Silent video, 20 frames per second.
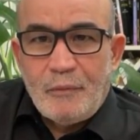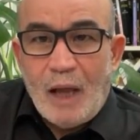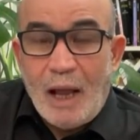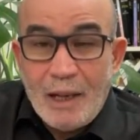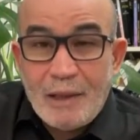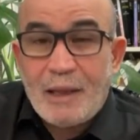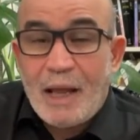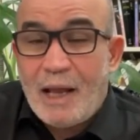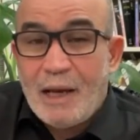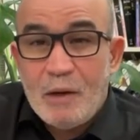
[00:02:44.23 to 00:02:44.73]

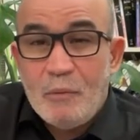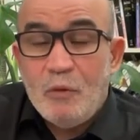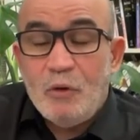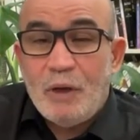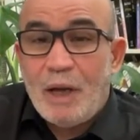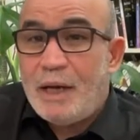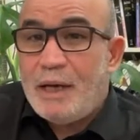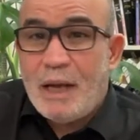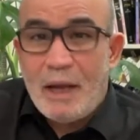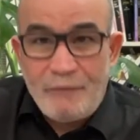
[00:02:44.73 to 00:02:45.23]
هل
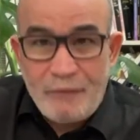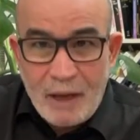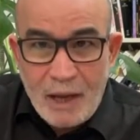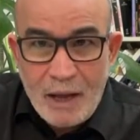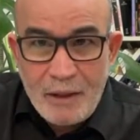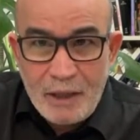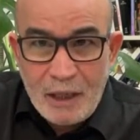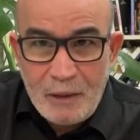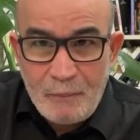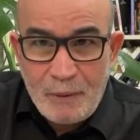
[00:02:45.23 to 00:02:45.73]
تعلمون أن في
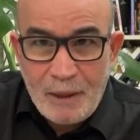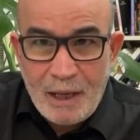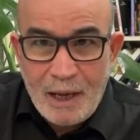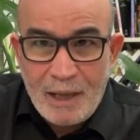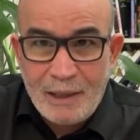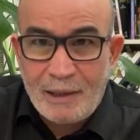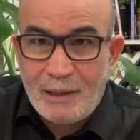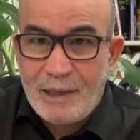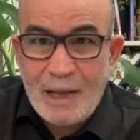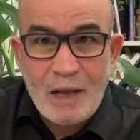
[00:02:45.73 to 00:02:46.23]
هذه
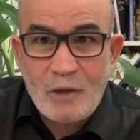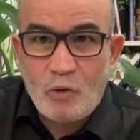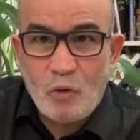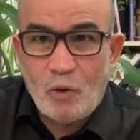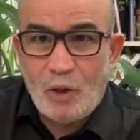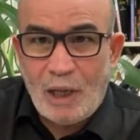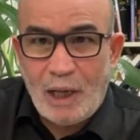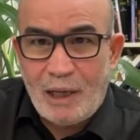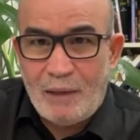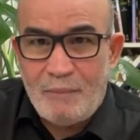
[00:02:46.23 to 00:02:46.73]
البلاد لا
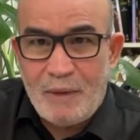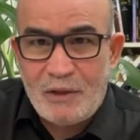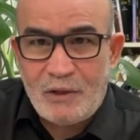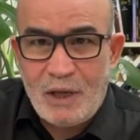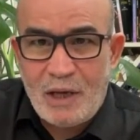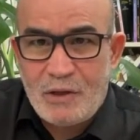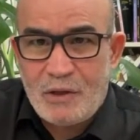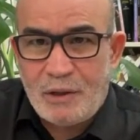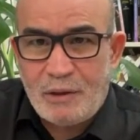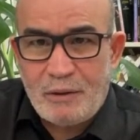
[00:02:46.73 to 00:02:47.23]
تغلق
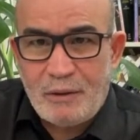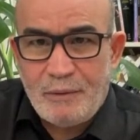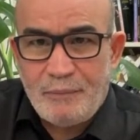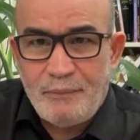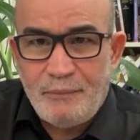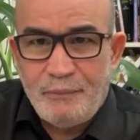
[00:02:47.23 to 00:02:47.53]
المساجد؟